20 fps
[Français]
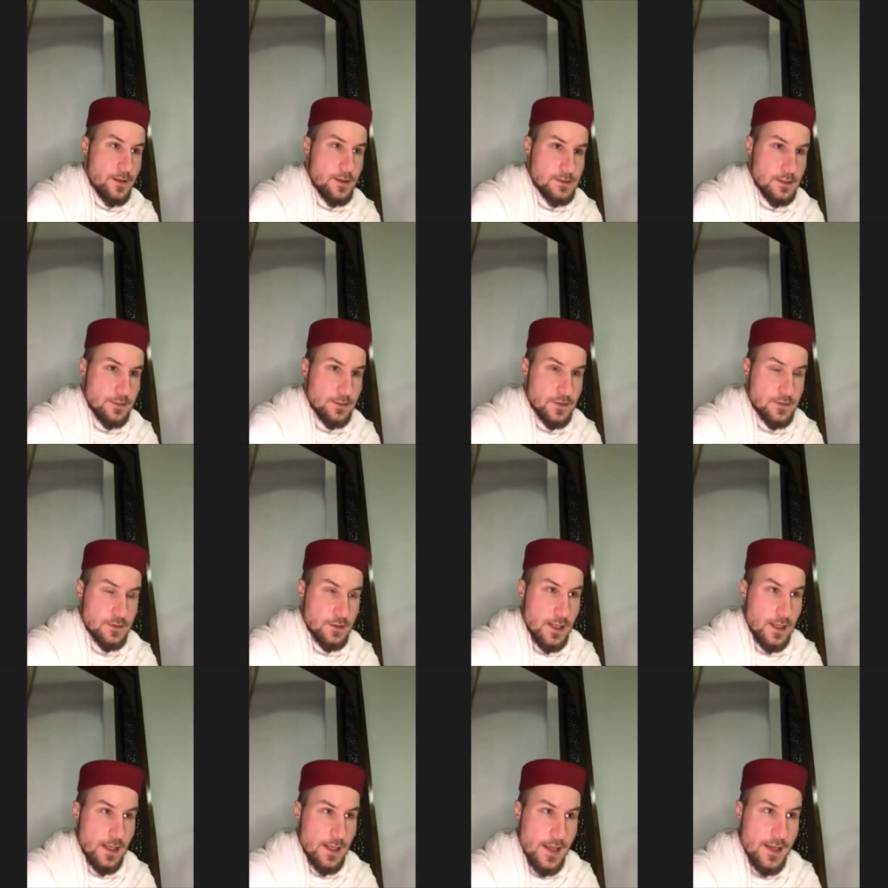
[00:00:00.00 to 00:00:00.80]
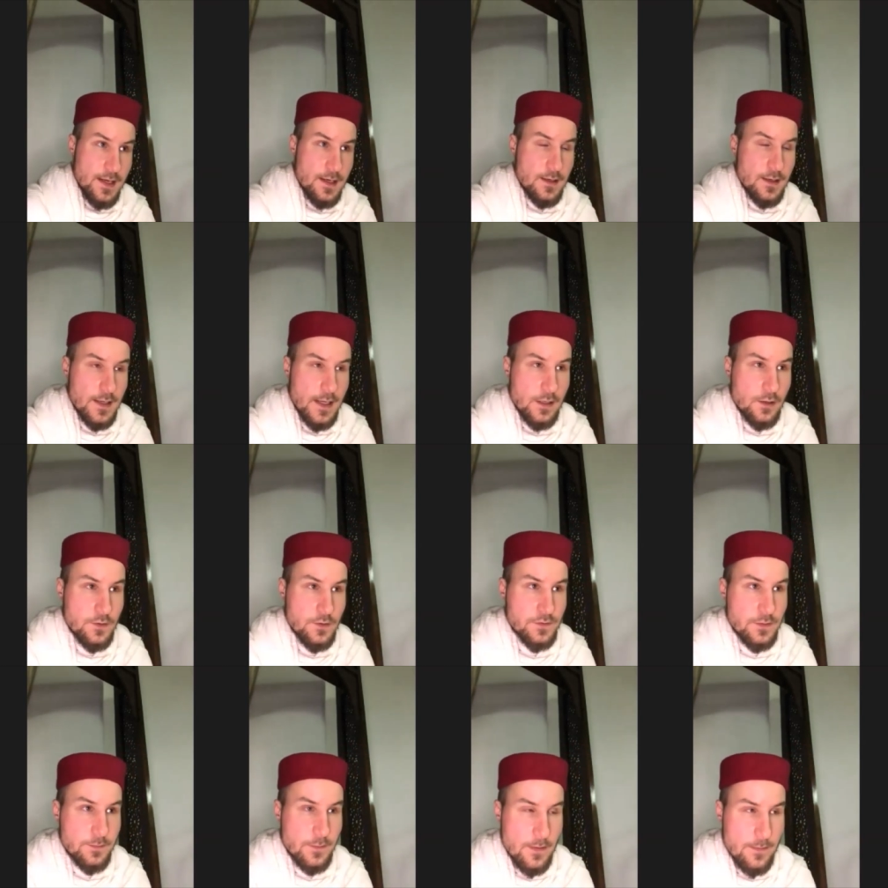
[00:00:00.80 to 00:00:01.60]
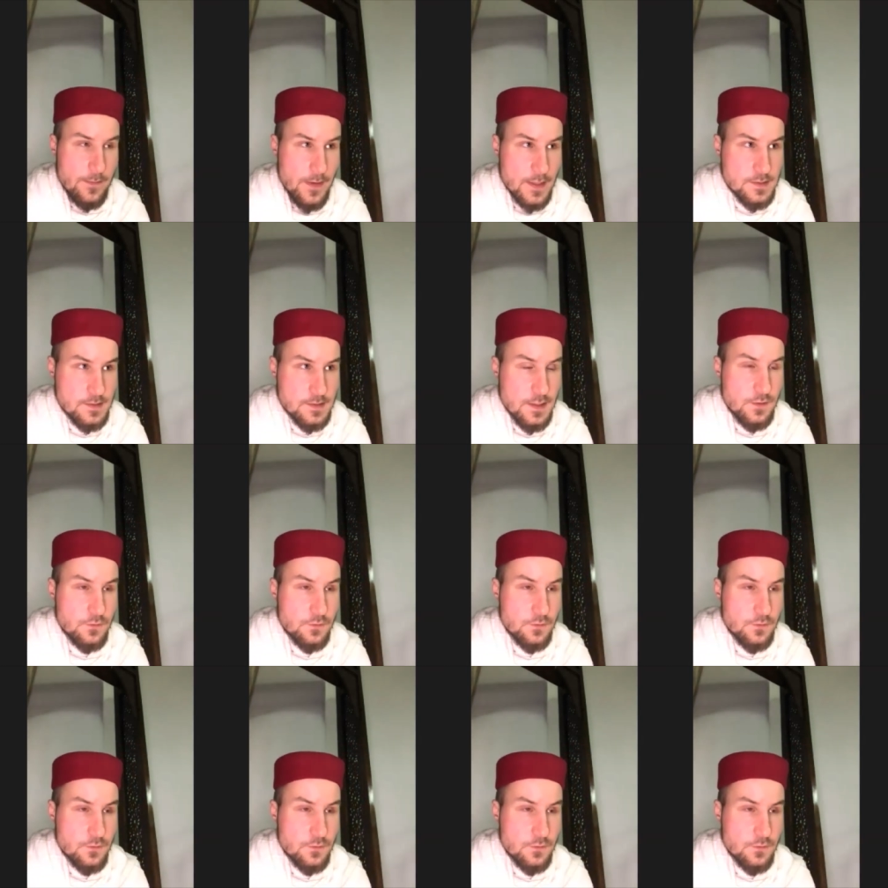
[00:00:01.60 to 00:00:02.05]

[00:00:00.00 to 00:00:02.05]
cette personne-là, elle, elle ne s'est pas basée